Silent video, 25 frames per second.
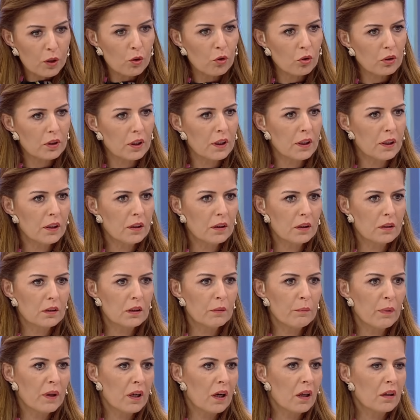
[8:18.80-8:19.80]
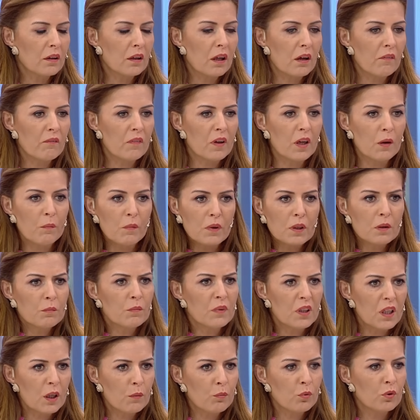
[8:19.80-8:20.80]
Beni orada indirdi, ben anlam
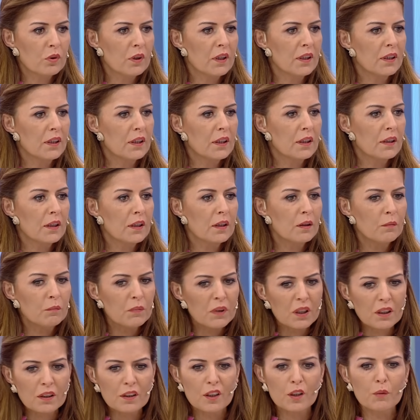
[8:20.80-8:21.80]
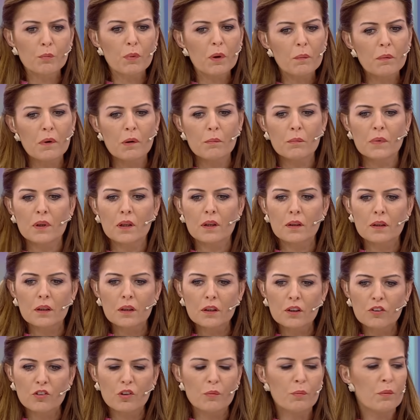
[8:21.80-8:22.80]
veremedim. Niye burada indik dedim. Ya dedi babam bana
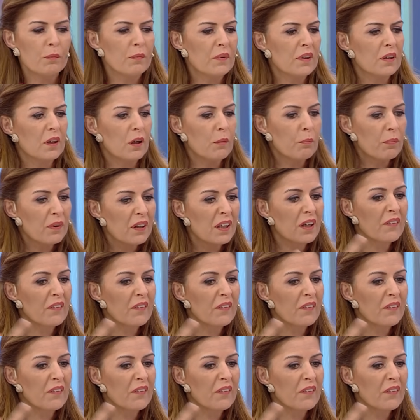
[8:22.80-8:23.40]
dedi işte bir miktar